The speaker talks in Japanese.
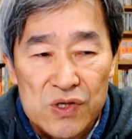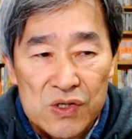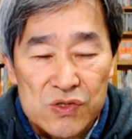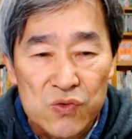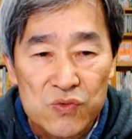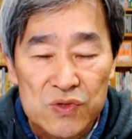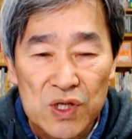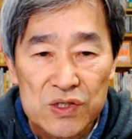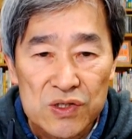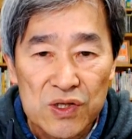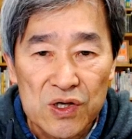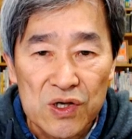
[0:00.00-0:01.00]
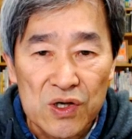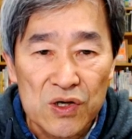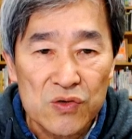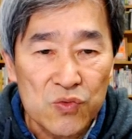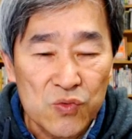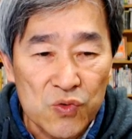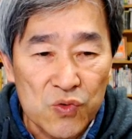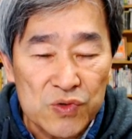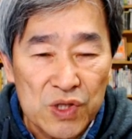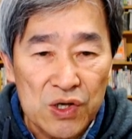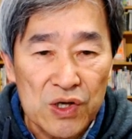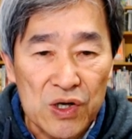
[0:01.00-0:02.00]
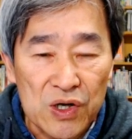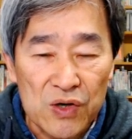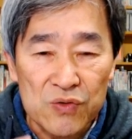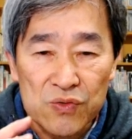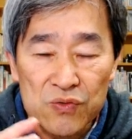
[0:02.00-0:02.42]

そんなにね、あの、広告なんかが